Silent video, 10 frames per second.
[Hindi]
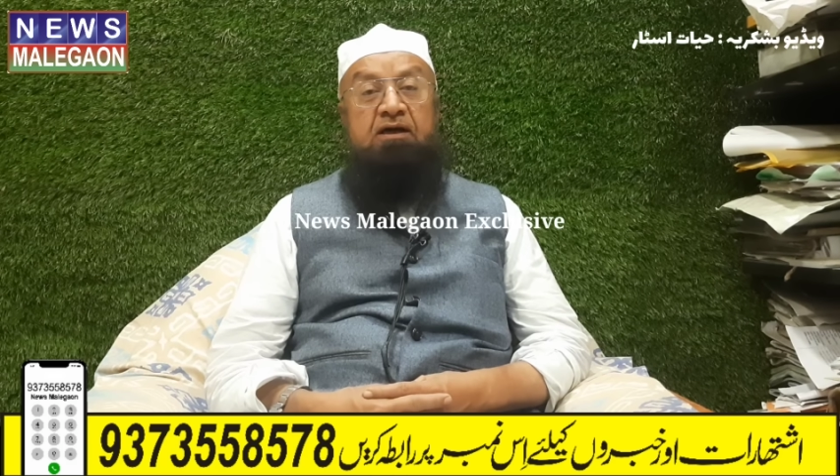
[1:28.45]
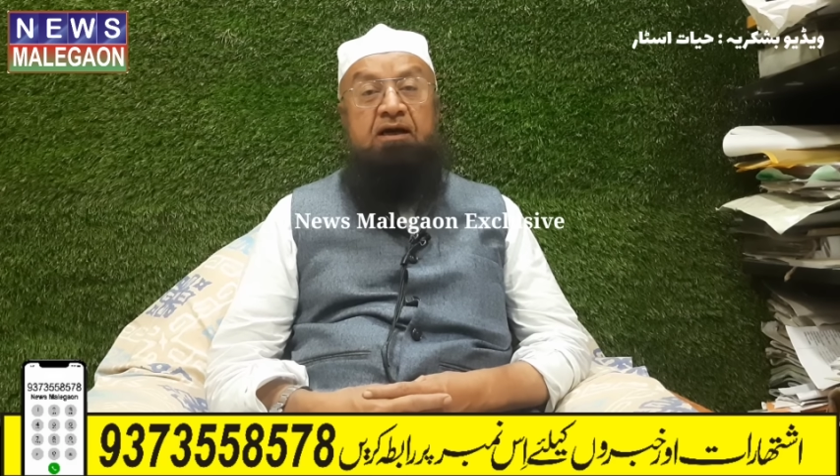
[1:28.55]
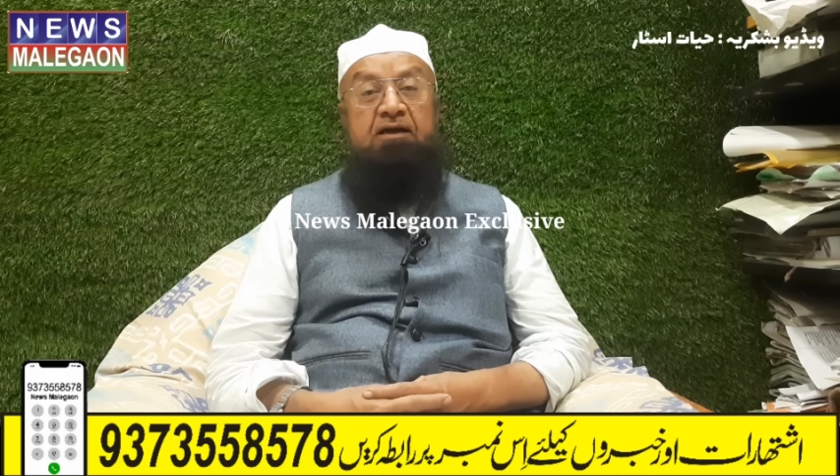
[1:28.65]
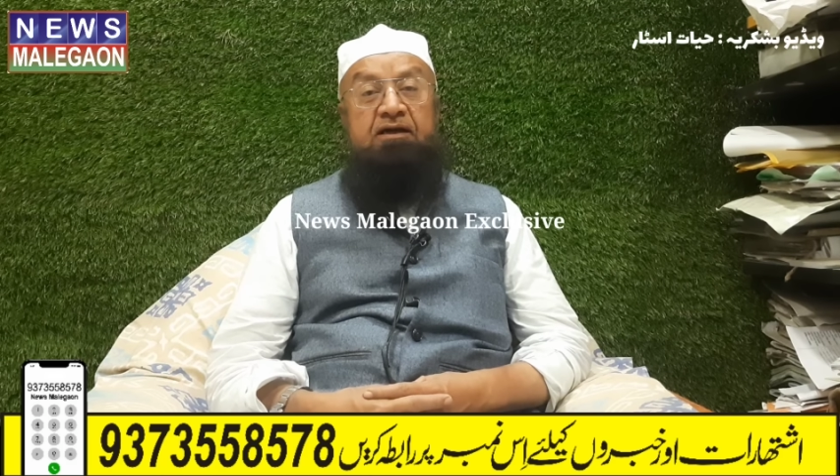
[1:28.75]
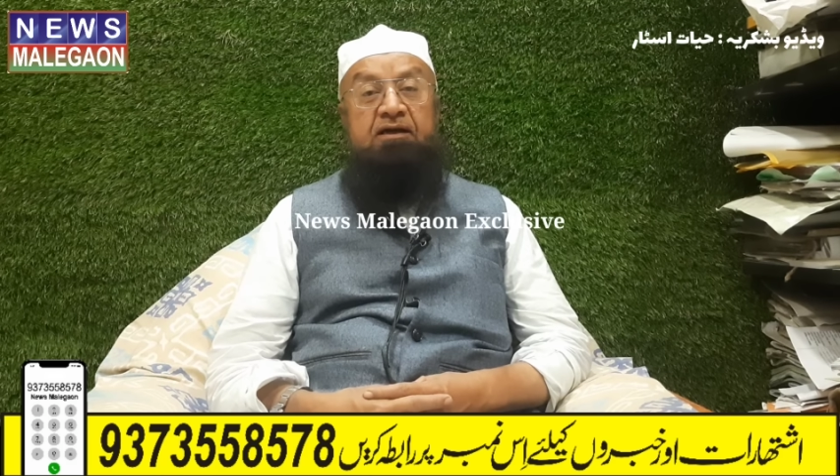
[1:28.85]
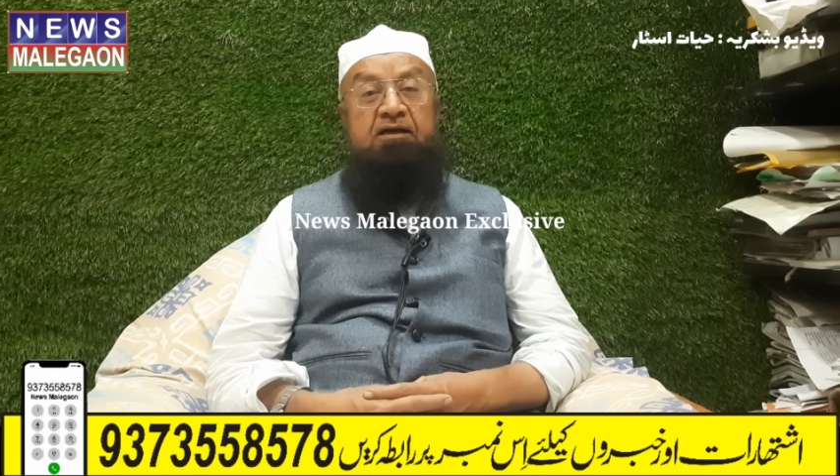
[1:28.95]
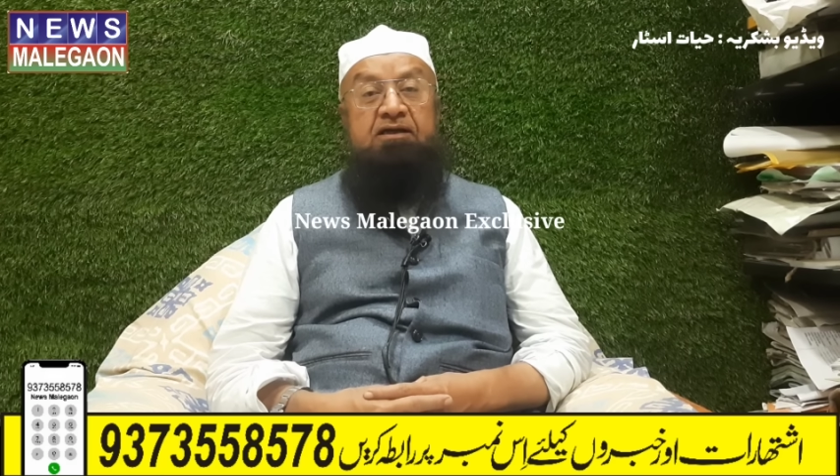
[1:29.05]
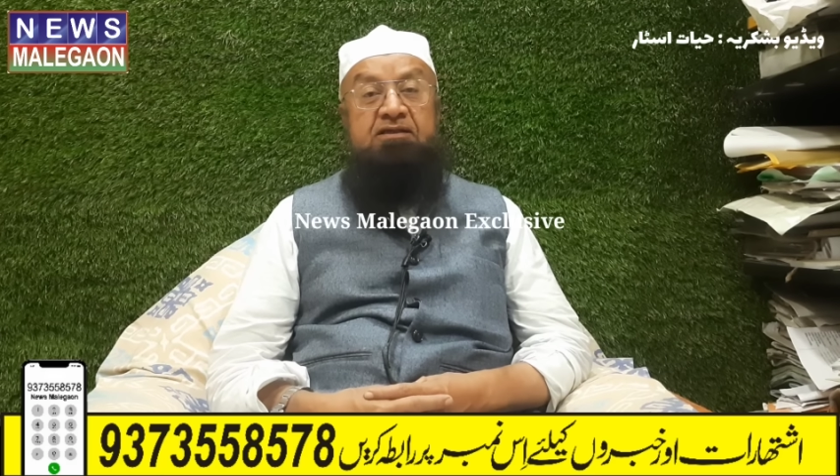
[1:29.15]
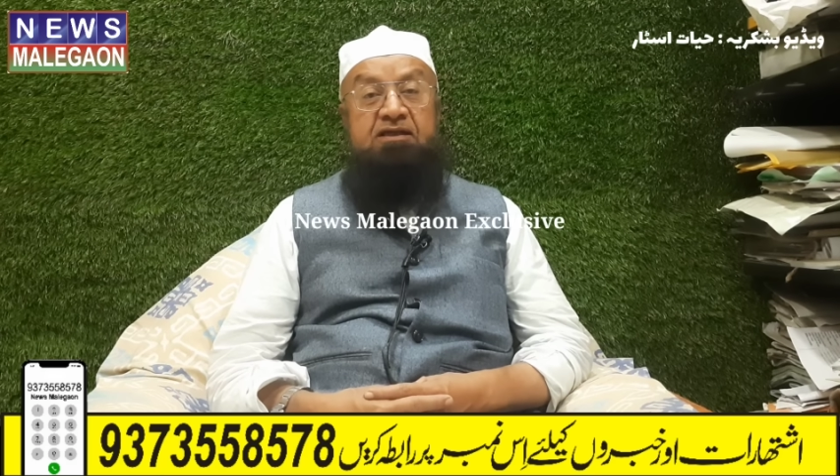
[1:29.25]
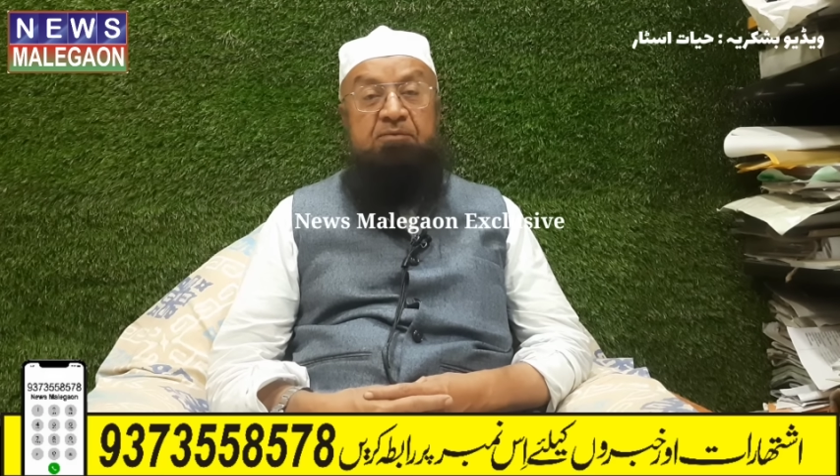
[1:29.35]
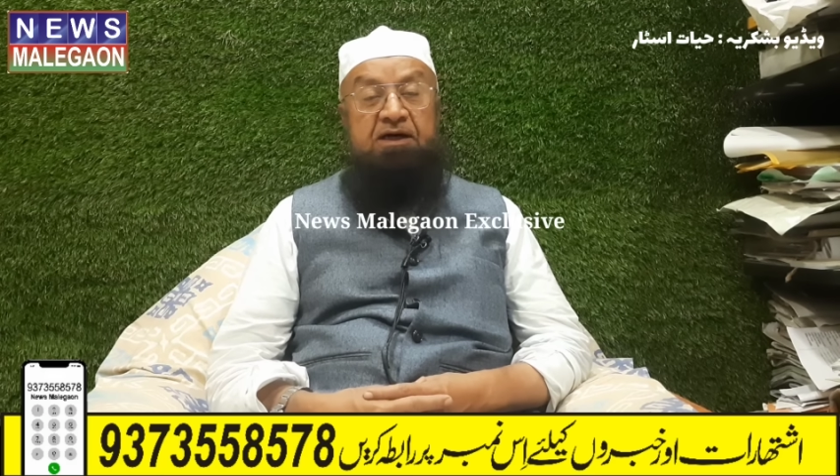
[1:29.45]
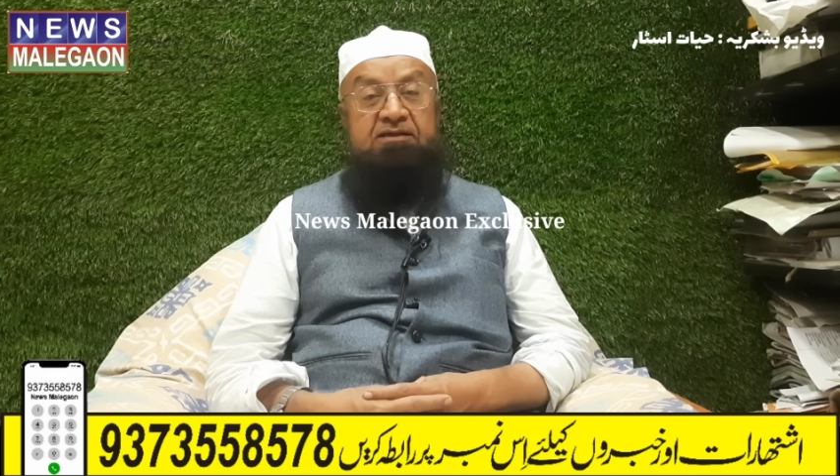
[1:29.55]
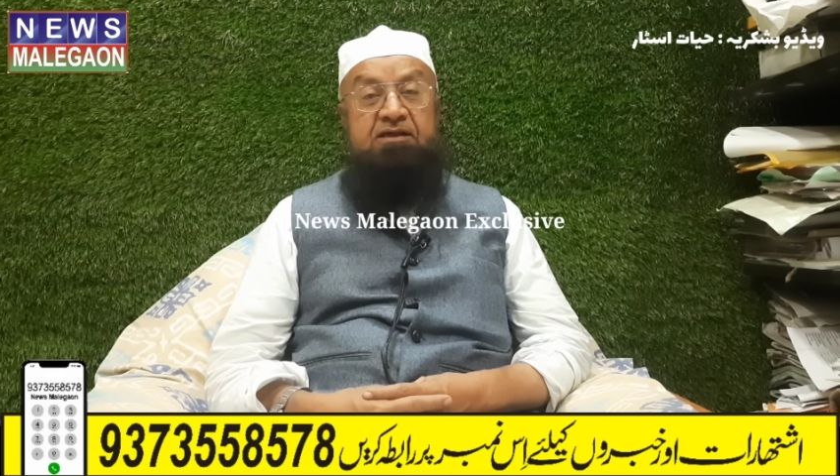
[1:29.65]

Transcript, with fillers: करने के लिए समाज